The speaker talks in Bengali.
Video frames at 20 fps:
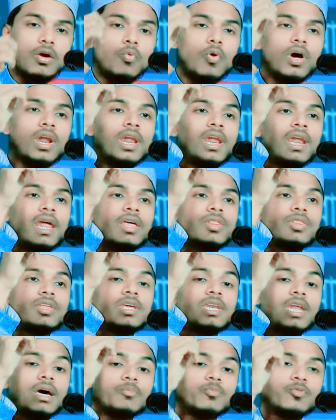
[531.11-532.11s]

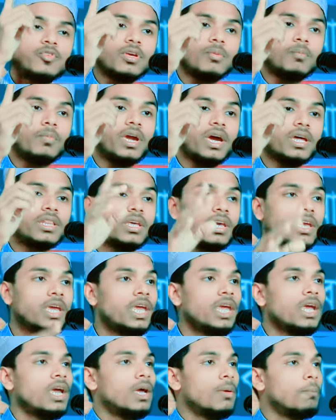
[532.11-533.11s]
ওয়াল্লাদি
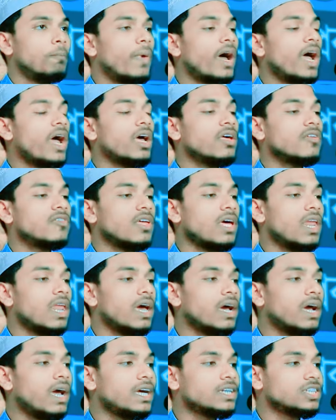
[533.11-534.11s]
মা
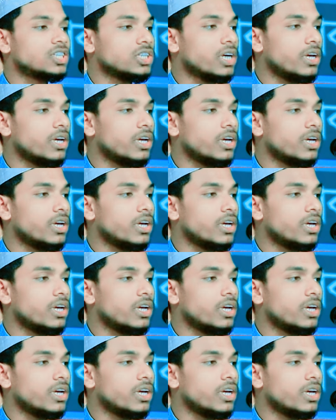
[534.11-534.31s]
সালাকা